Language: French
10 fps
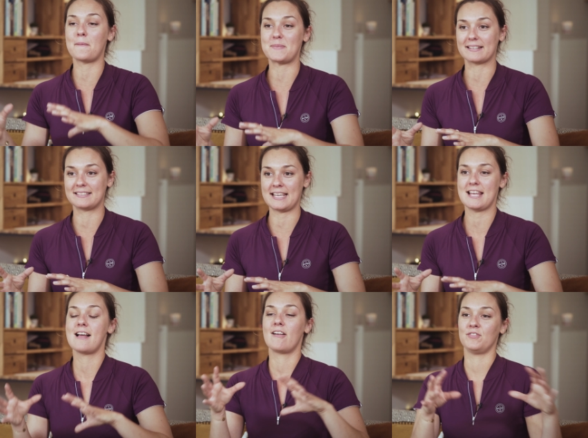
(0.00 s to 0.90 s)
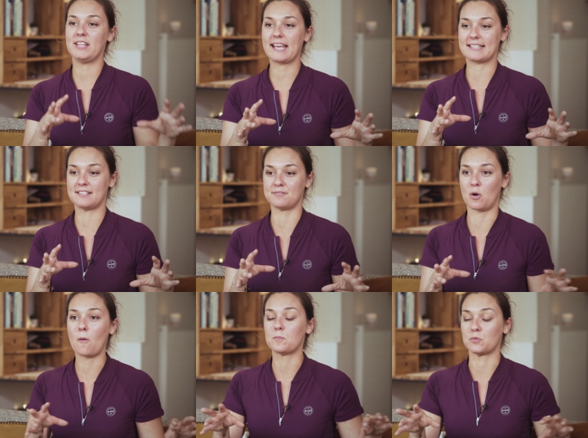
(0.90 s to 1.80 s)
impacter
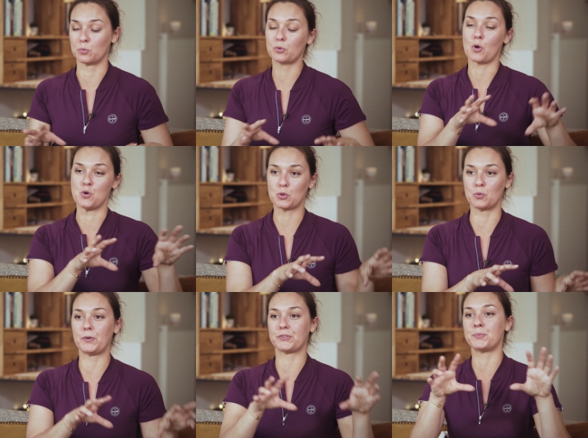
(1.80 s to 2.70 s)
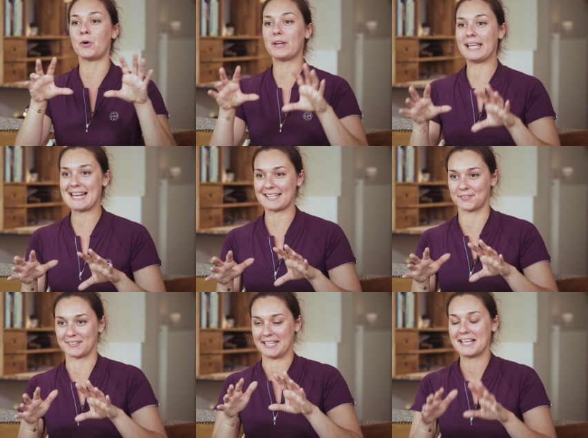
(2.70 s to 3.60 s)
négativement donc le comportement et la
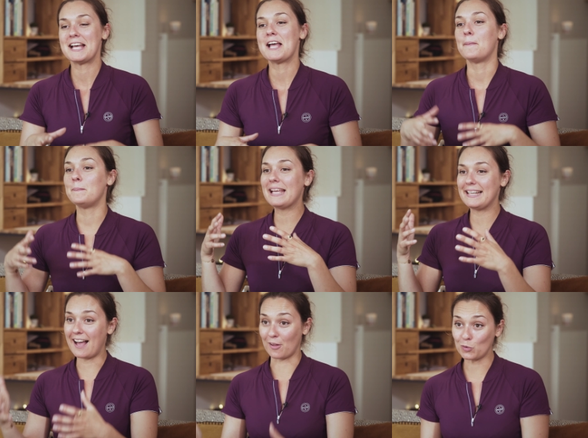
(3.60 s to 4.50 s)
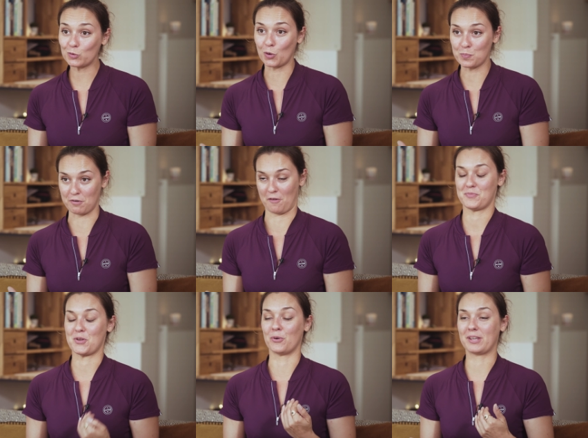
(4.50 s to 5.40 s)
santé. Mais il y a un autre point
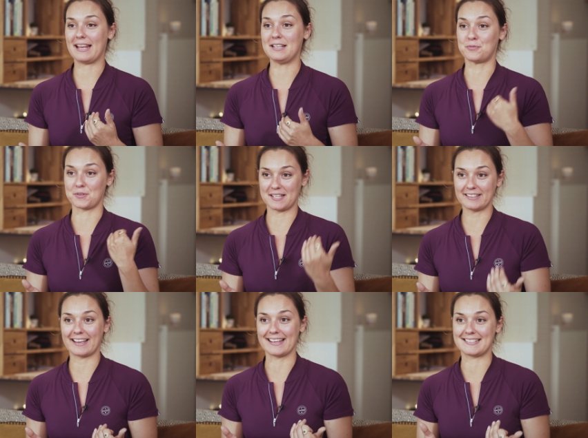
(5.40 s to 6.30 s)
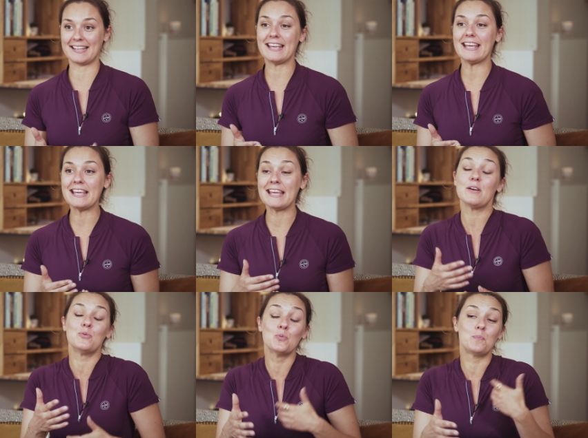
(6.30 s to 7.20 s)
auquel il faut s'intéresser
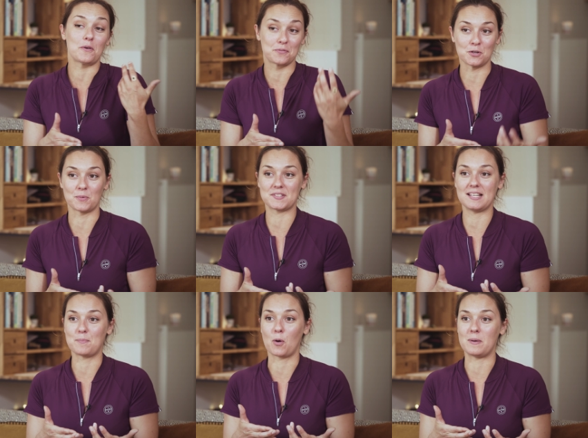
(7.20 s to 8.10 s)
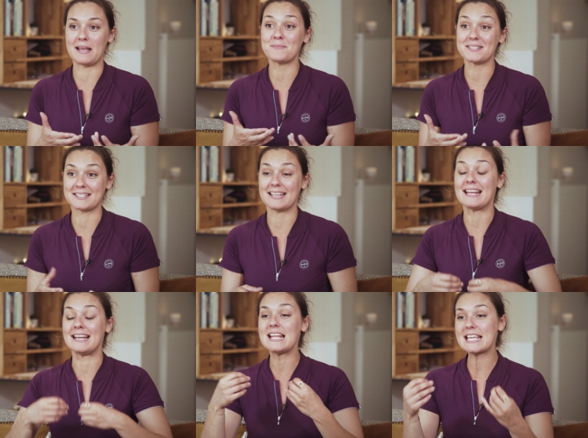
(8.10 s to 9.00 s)
et où peuvent commencer les problèmes,
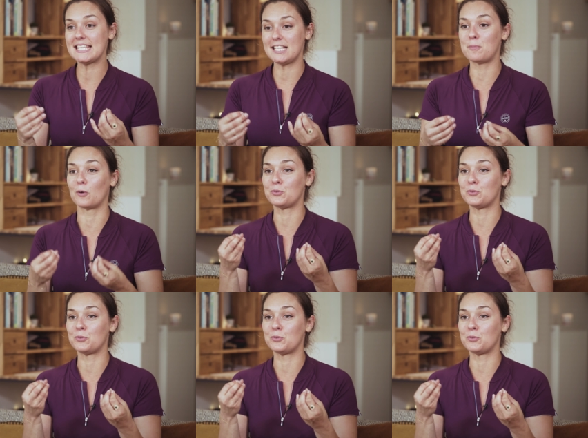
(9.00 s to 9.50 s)
c'est l'équilibre